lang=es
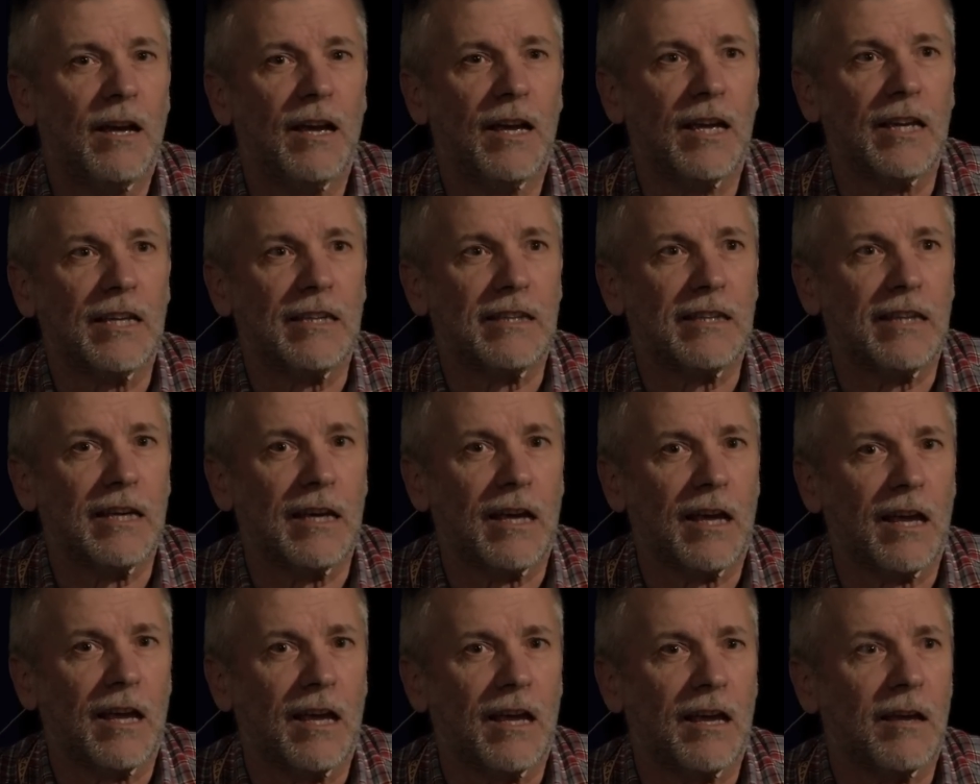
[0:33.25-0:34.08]

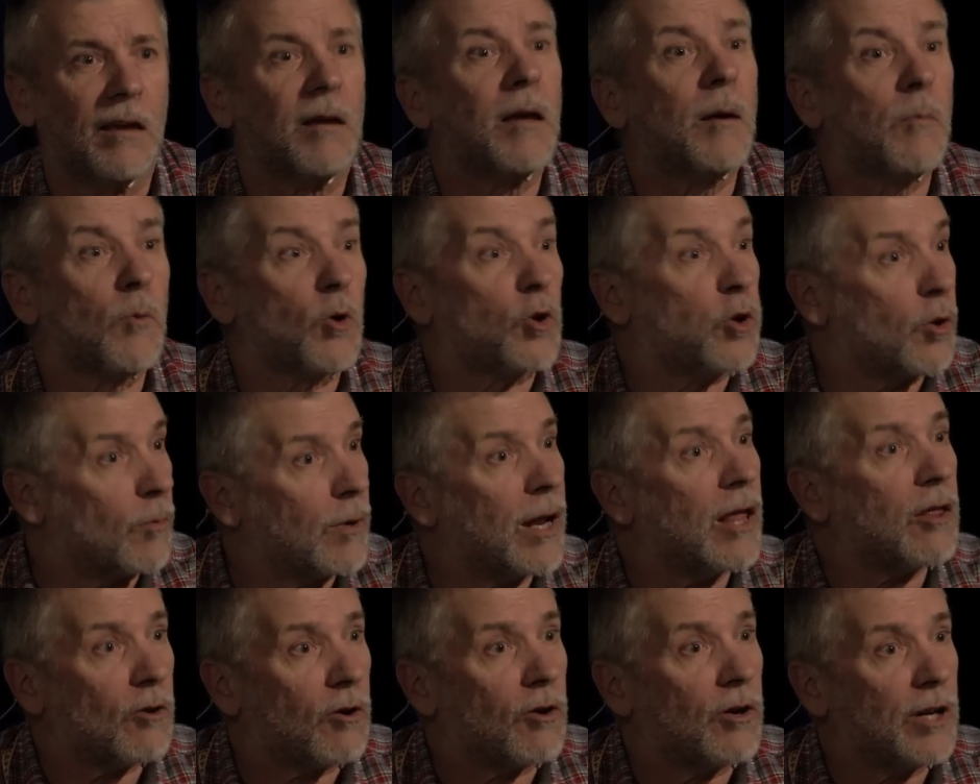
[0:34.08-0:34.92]
Este, hemos
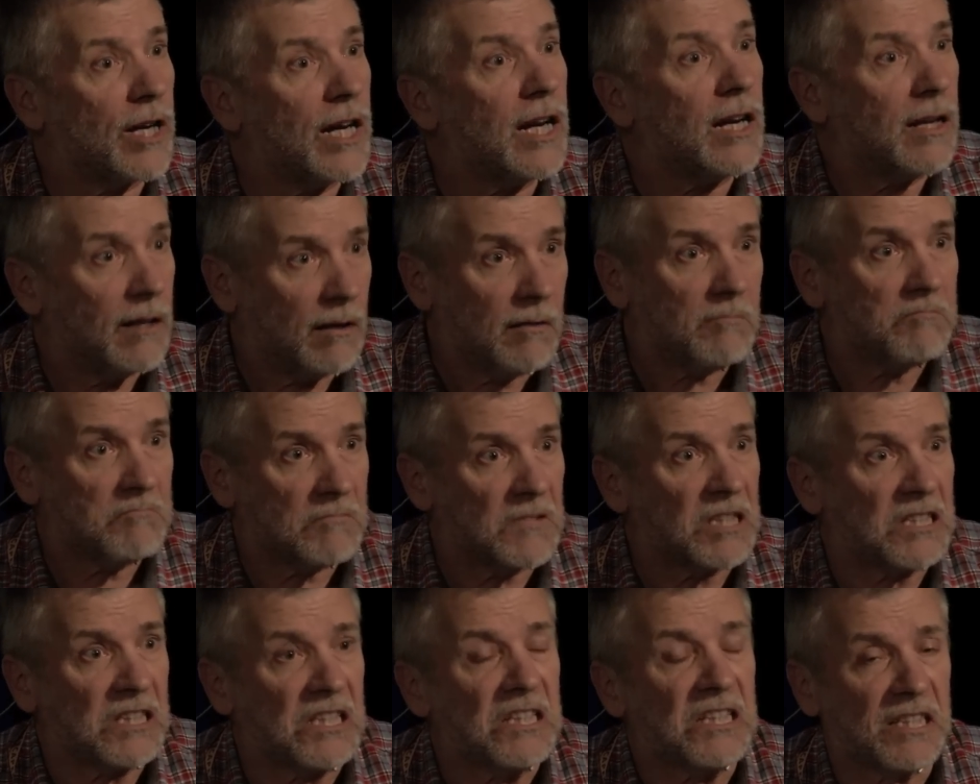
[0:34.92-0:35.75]
doblado con él
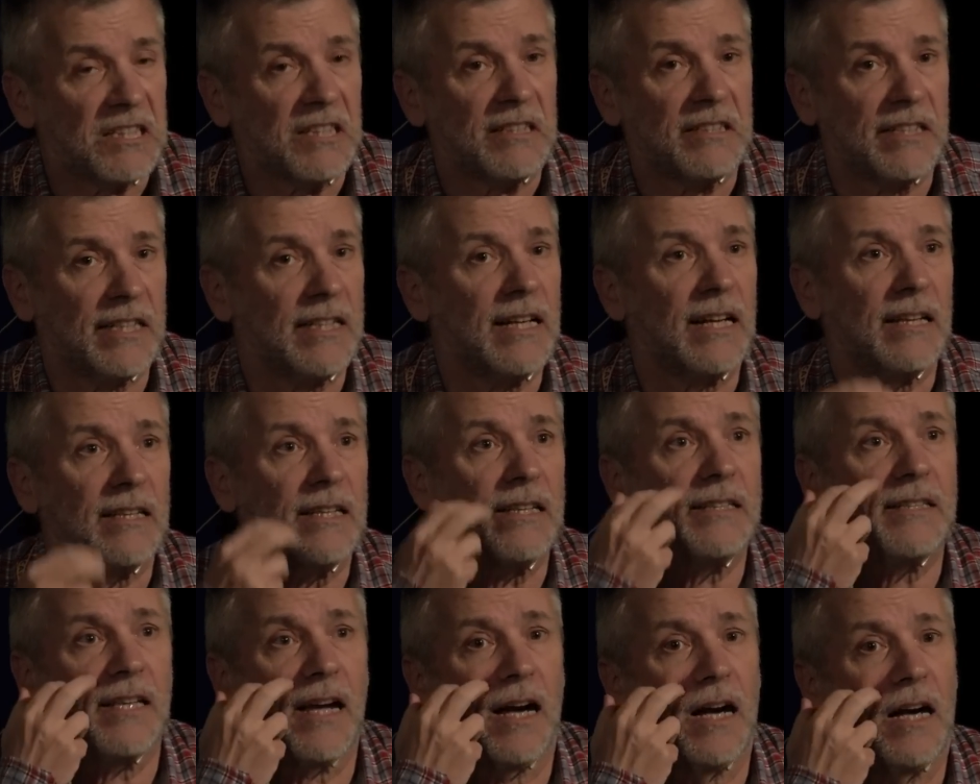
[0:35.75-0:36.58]
distintas escenas de
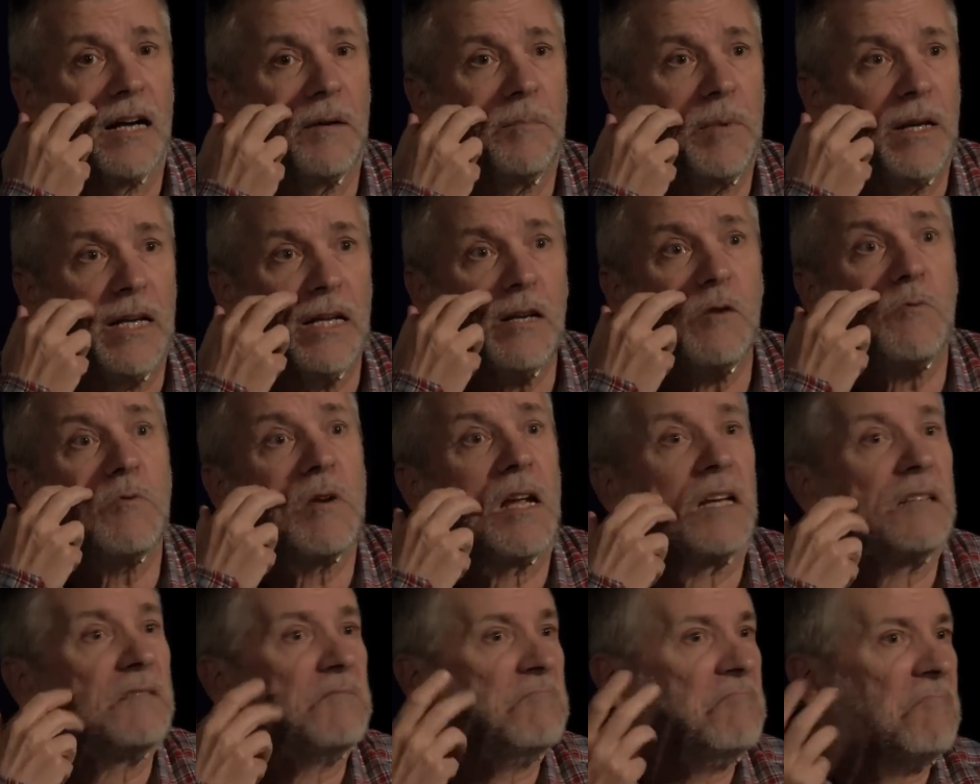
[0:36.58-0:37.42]
esas
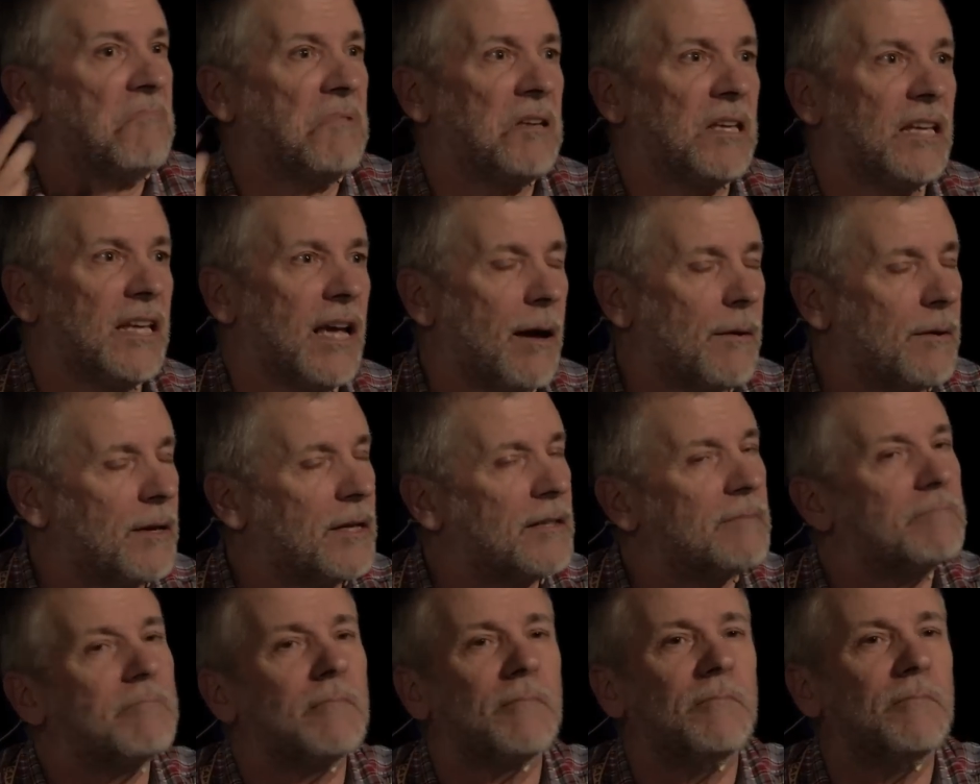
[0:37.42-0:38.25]
películas y eh,
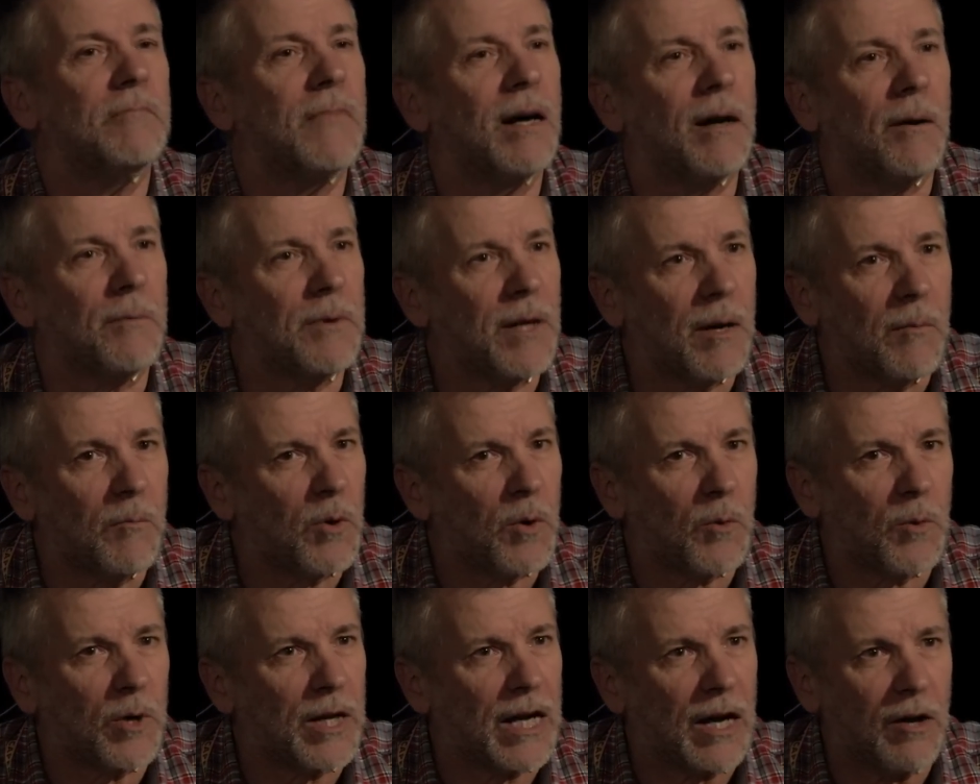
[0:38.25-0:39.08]
había
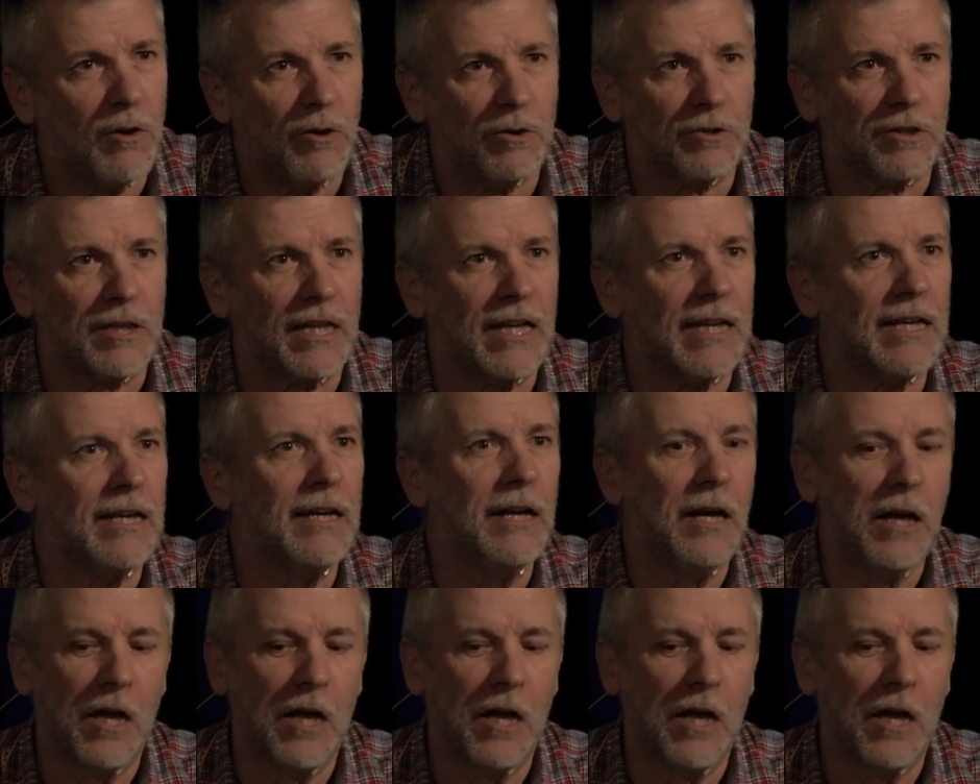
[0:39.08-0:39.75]
muy buena onda.